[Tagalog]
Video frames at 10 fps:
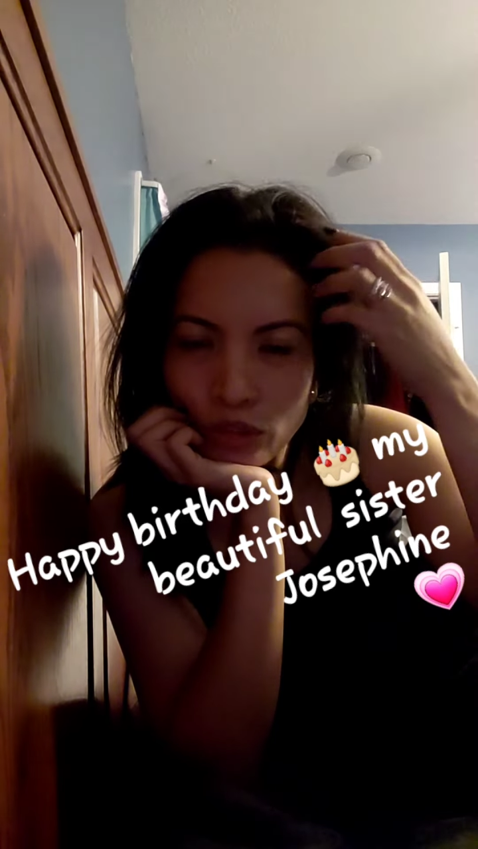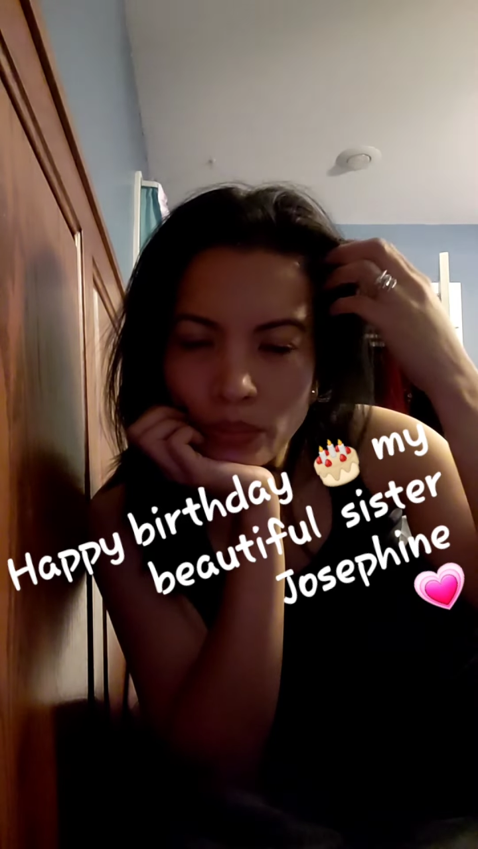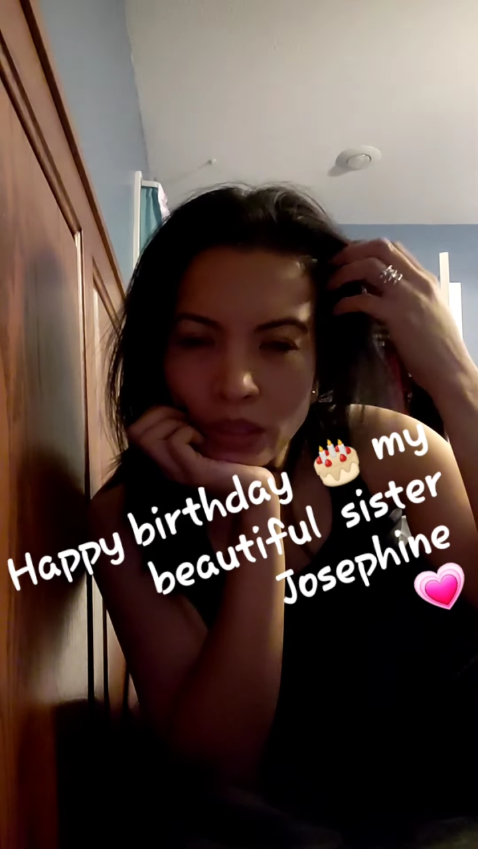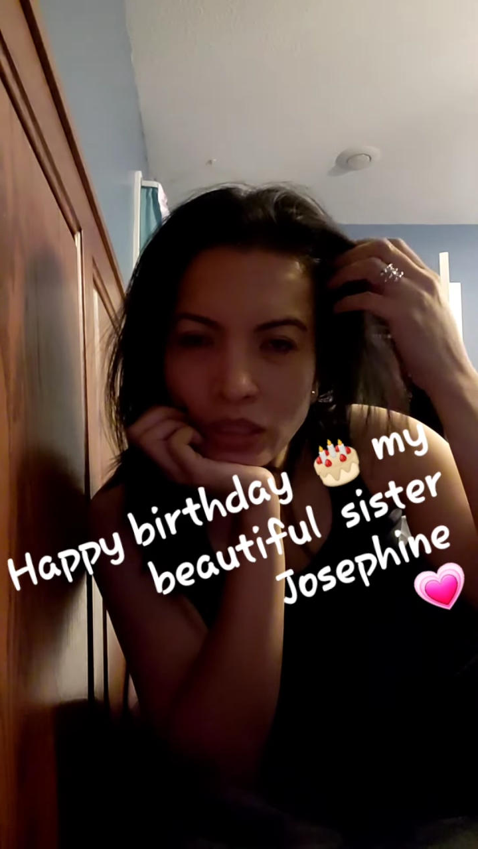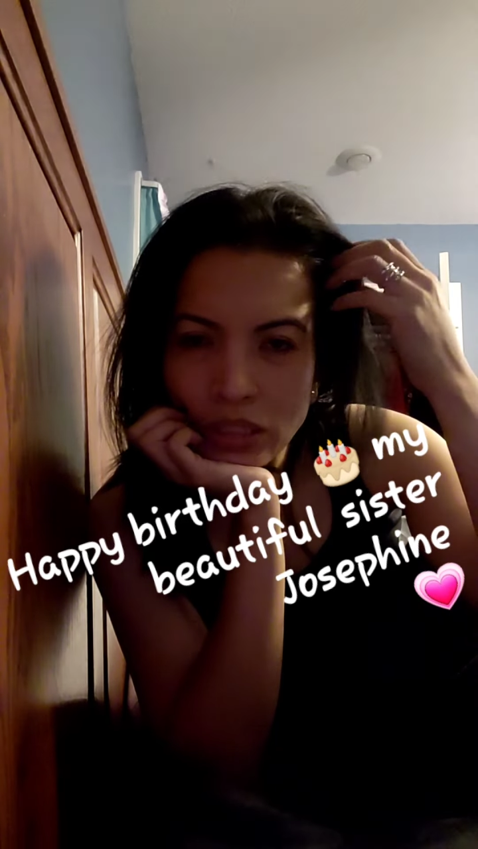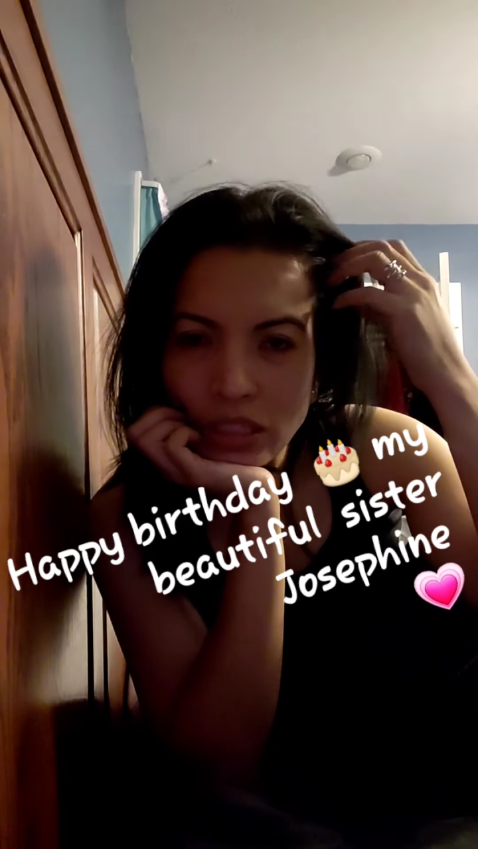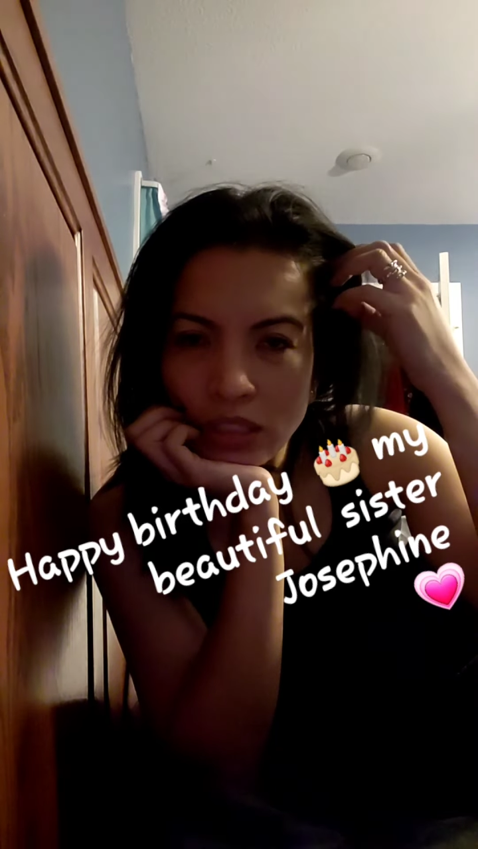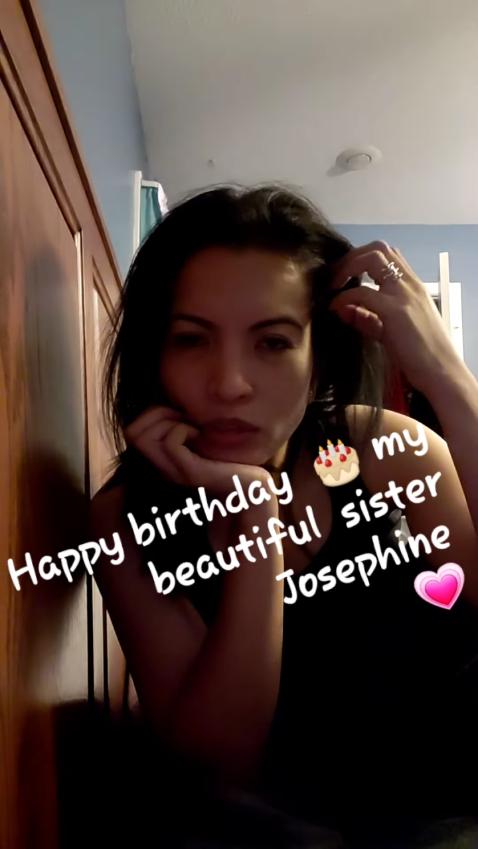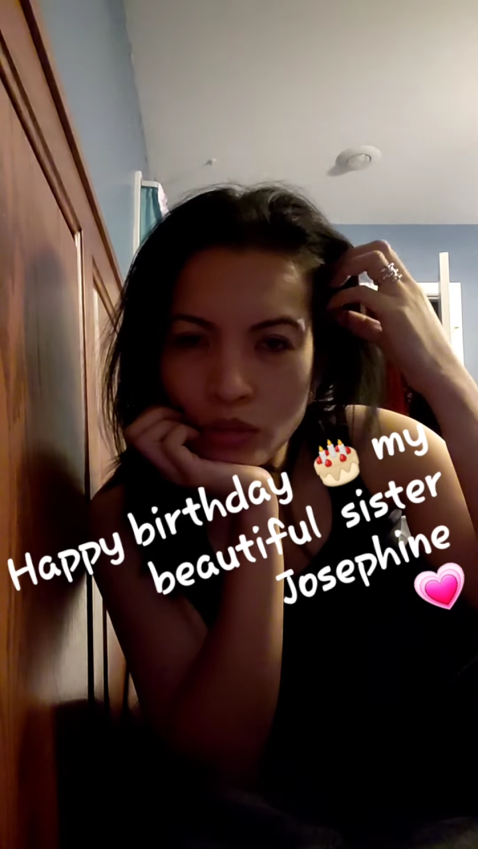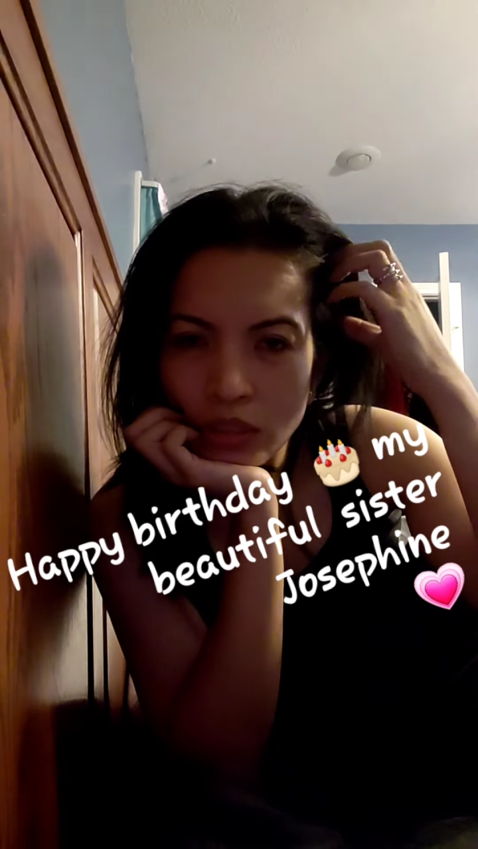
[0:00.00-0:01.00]
So may na
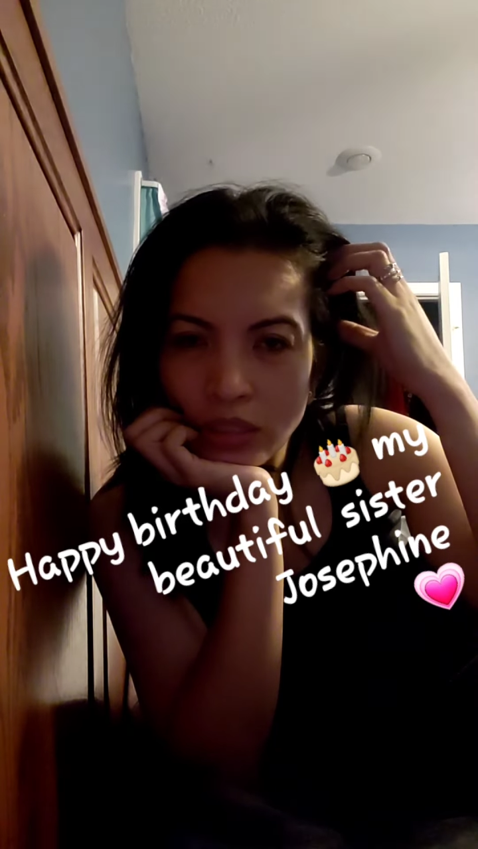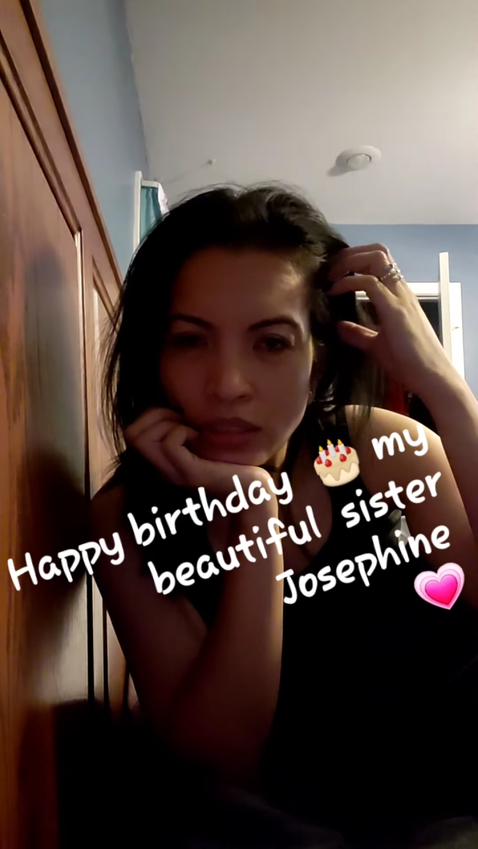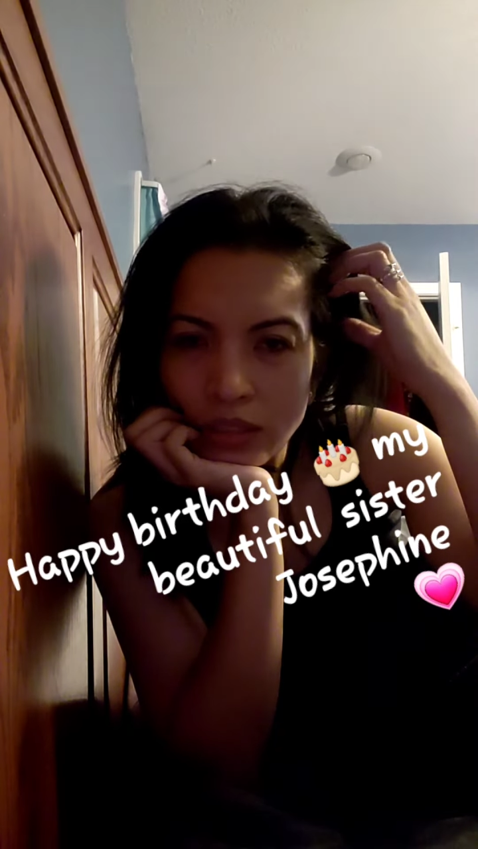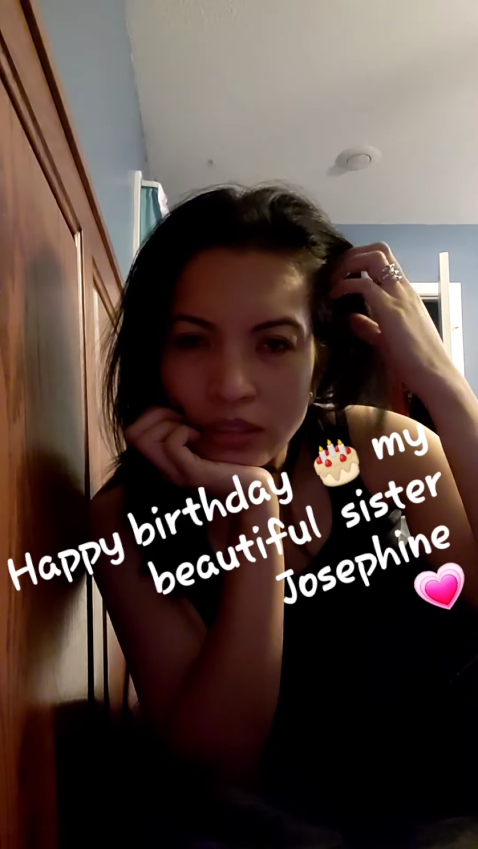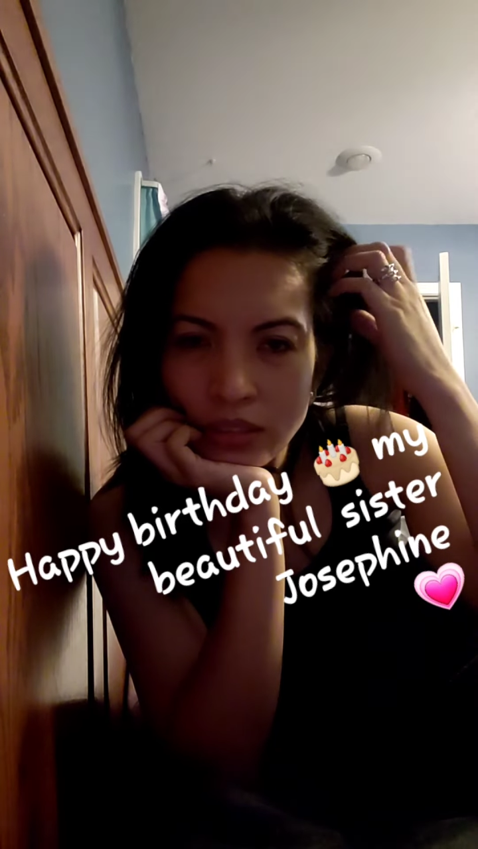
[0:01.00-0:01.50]
to din ha.